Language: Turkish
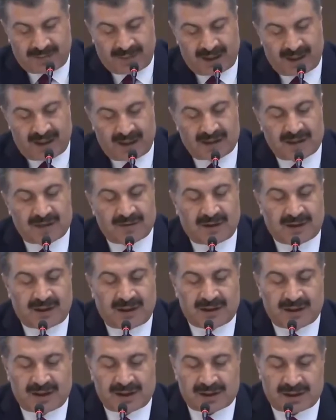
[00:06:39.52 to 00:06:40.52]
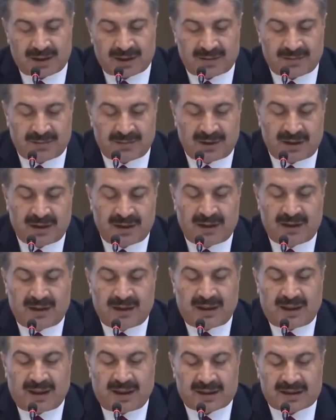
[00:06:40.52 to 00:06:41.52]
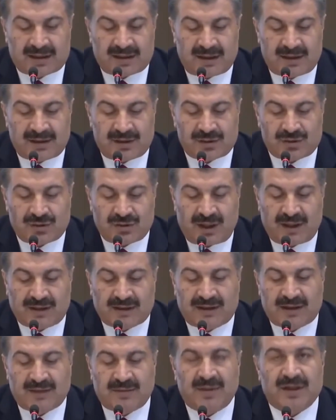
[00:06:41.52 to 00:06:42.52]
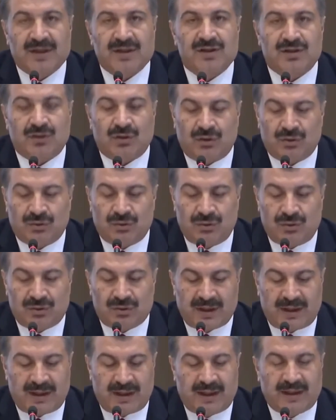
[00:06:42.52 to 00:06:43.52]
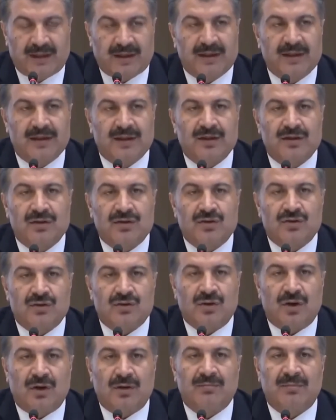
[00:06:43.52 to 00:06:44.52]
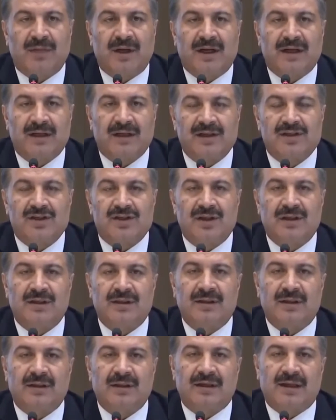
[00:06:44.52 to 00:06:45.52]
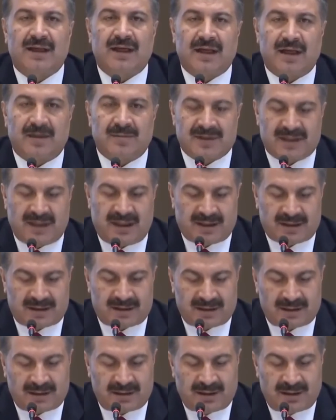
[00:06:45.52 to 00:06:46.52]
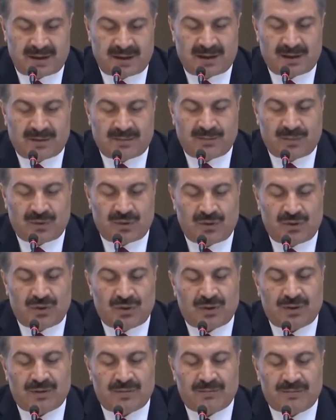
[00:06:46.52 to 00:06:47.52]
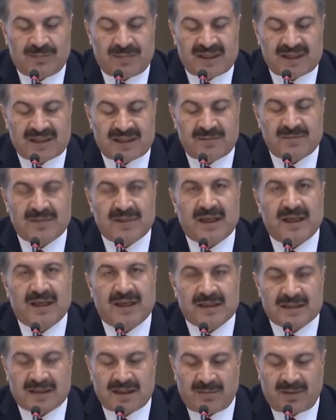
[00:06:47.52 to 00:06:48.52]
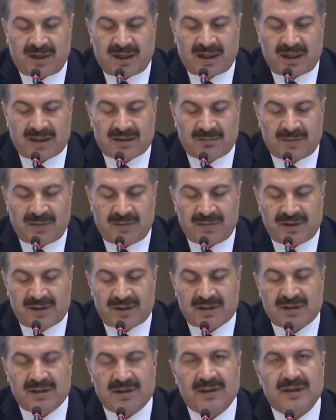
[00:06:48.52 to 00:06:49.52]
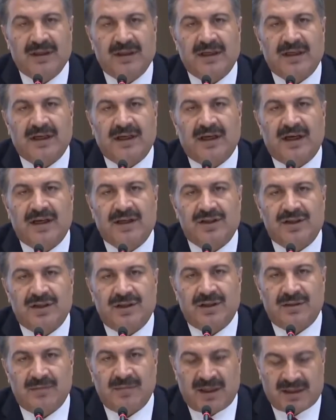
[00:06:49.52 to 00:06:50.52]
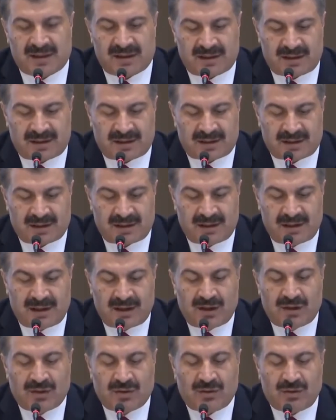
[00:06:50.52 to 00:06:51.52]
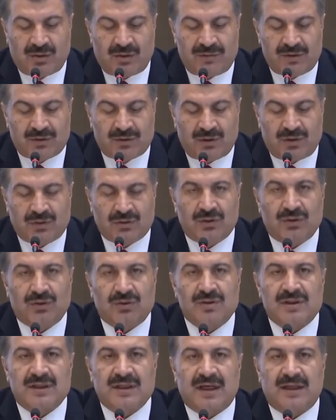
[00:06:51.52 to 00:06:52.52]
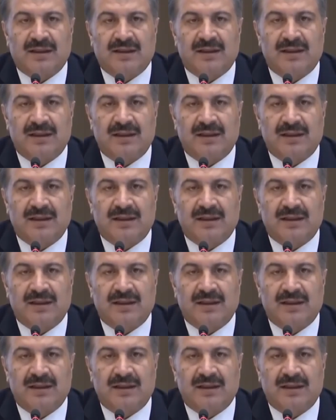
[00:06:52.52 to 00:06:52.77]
Aziz vatandaşlarım, hastalığın şu an tırmanışta olduğu ülkeler sonbahar için karamsar. Sağlık Bakanı Fahrettin Koca, koronavirüs bilim kurulu toplantısının ardından yaptığı açıklamada uyarılarda bulundu.